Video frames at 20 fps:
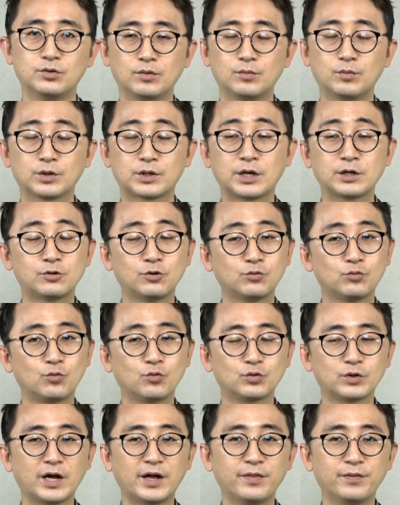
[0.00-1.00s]
뭐
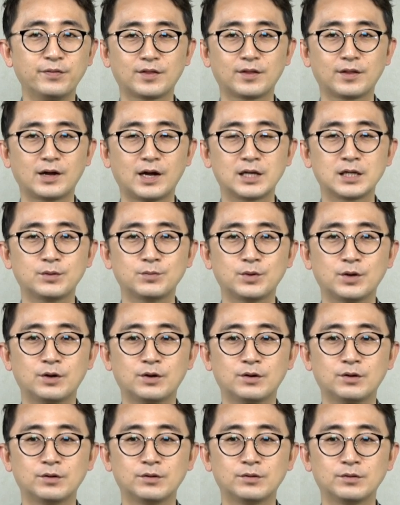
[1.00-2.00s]
개성공단,
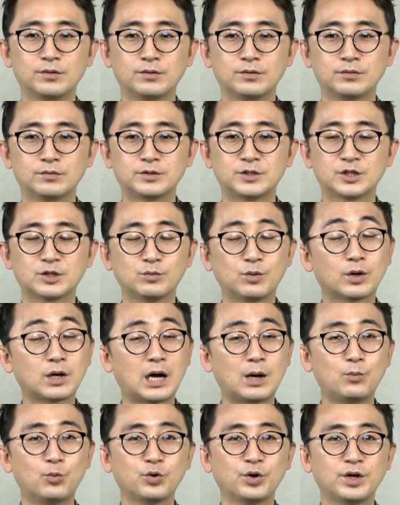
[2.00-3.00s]
아니면 지금 뭐
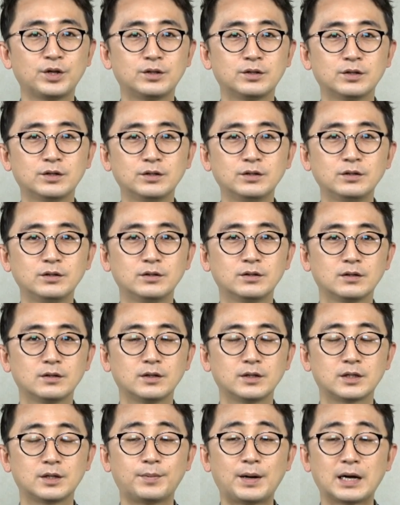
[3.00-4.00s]
감옥에 있는
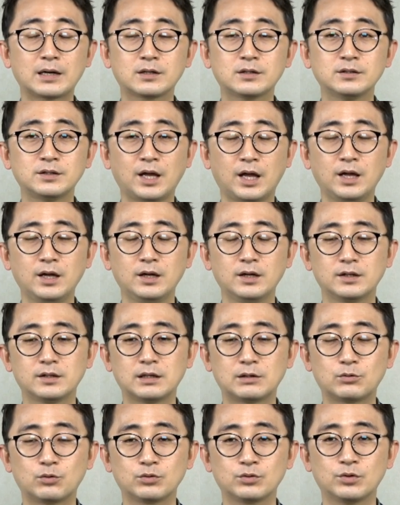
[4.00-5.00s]
예전에 박근혜
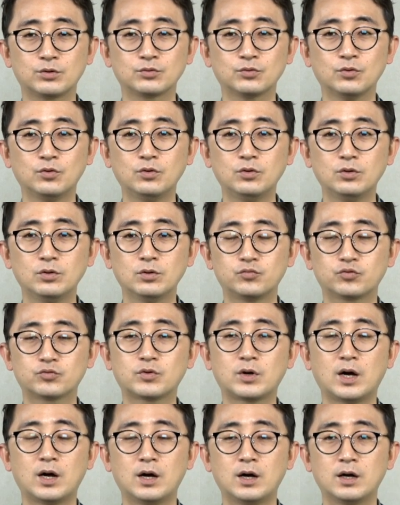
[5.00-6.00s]
대통령도
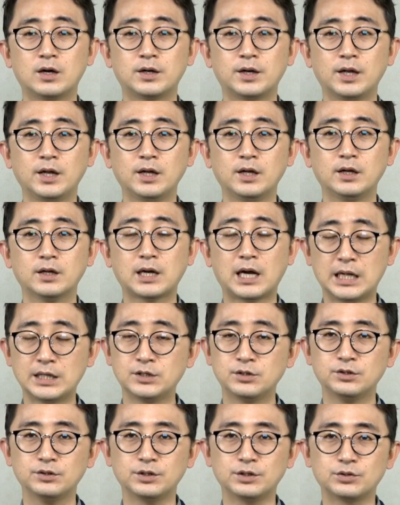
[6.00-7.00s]
북한에 간
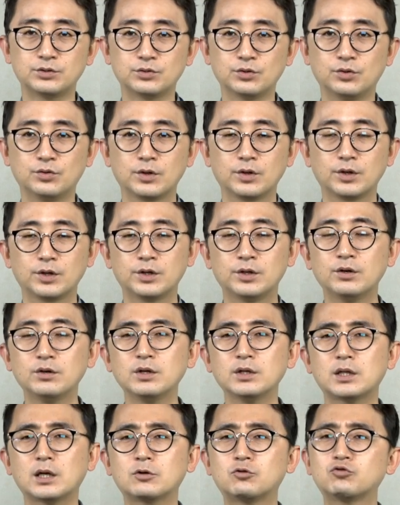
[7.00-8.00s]
적이 있죠. 이런
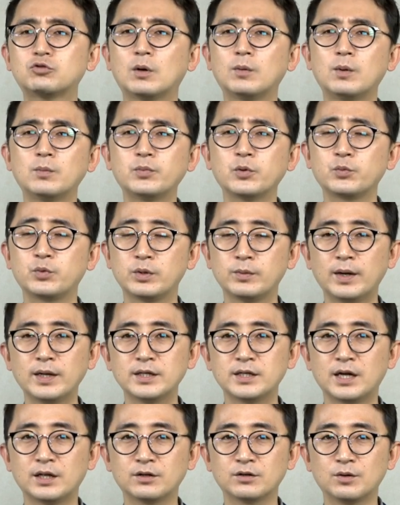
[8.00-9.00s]
게 다 국가보안법
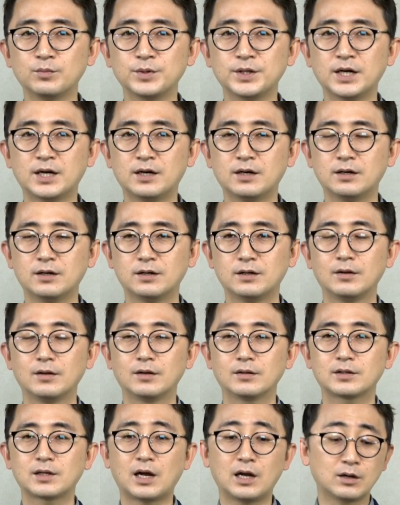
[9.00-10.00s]
위반이라는 겁니다.
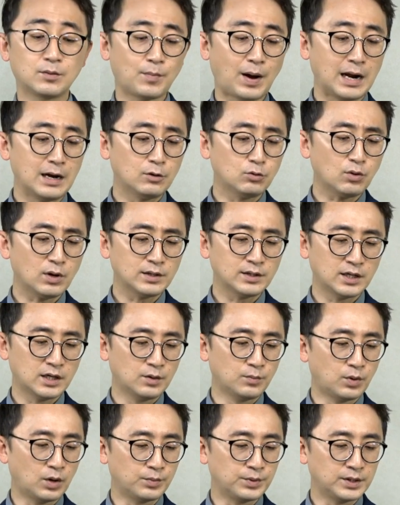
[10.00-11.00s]
자, 이거 말도 안
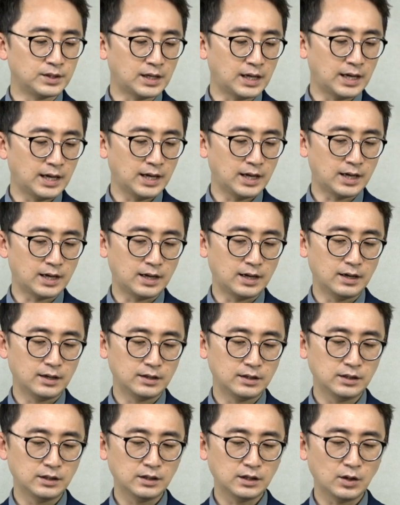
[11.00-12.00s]
되는 법인데
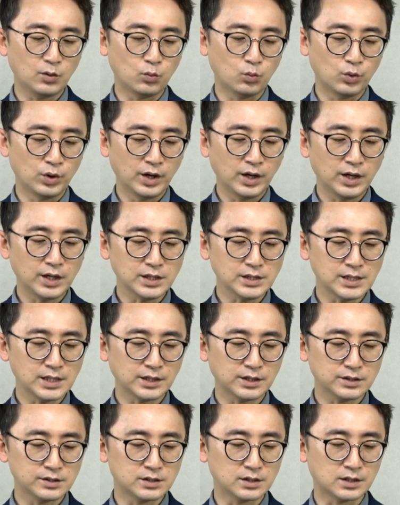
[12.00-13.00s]
이게 왜
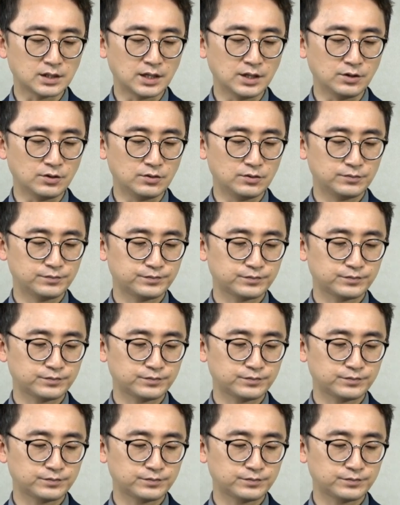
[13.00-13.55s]
생겼을까요?